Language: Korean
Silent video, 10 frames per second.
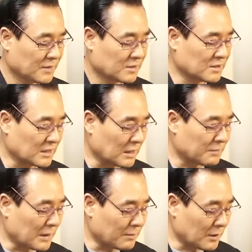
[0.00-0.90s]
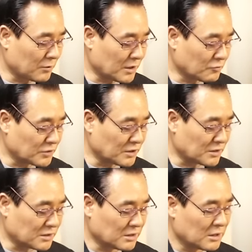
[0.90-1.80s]
그러자 바벨론의
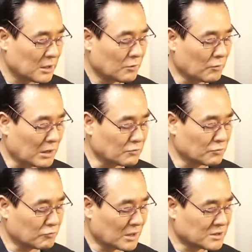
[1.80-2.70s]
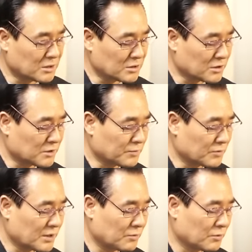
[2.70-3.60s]
군인들은 왕궁과 성전을
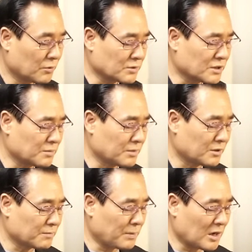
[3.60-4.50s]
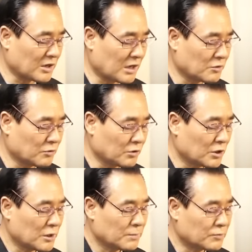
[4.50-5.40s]
불태우고 성벽을 파괴하고
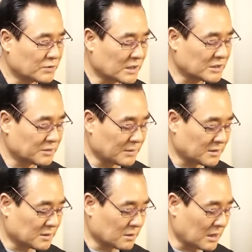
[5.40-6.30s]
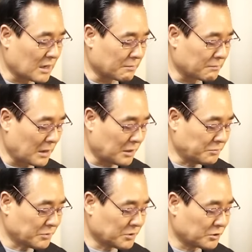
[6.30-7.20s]
부잣집에 들어가
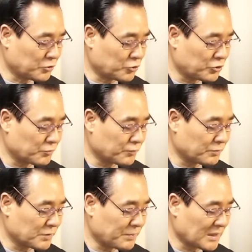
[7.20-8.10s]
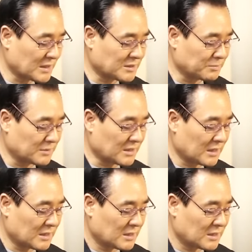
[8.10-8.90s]
마음껏 귀중품을 빼앗았습니다.